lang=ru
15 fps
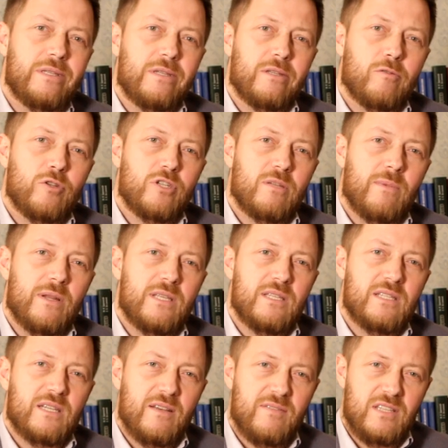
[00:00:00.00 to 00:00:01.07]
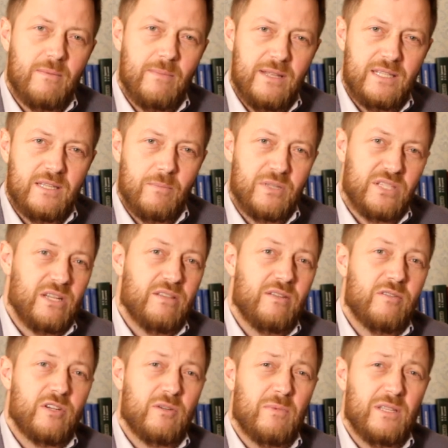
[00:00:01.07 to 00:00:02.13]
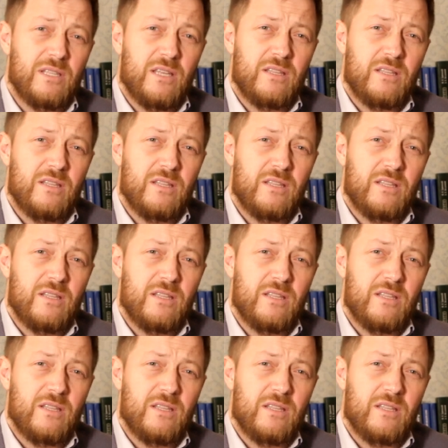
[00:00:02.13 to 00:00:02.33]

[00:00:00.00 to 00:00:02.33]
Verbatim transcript: истины» хочет обратиться ко всем лицам, пострадавшим от